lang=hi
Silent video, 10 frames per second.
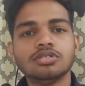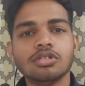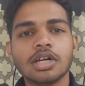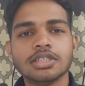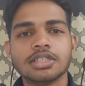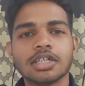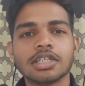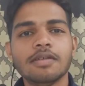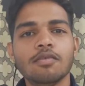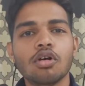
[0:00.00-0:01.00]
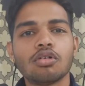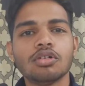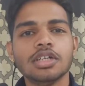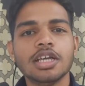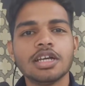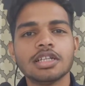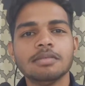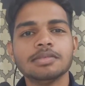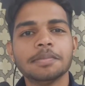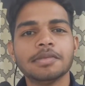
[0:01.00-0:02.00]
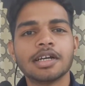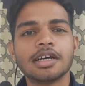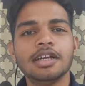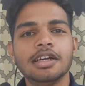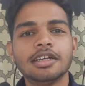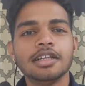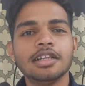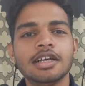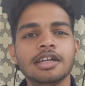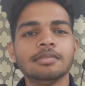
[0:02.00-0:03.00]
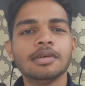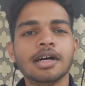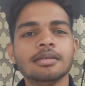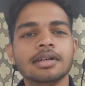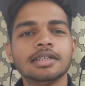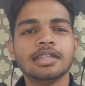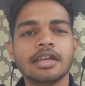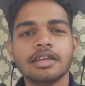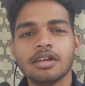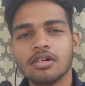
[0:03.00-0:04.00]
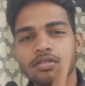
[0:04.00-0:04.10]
तो वेट करते हैं ब्लॉग तो यही खत्म जब तक के लिए टिल देन बाय बाय साइनिंग